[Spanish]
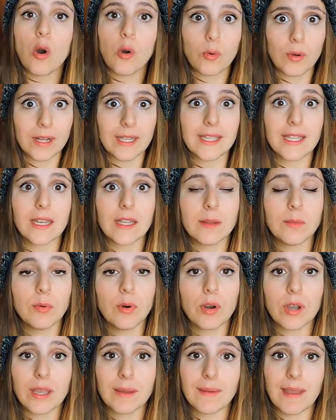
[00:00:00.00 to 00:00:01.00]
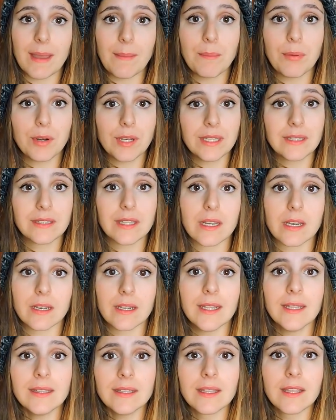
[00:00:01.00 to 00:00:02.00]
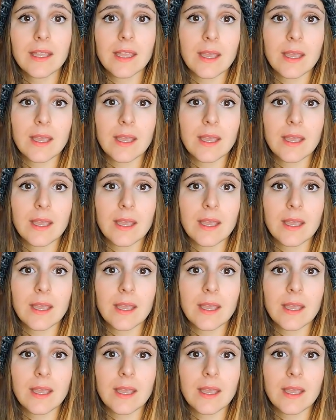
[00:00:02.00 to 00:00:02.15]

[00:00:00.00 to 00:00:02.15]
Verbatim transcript: o cualquier dibujo que veáis por internet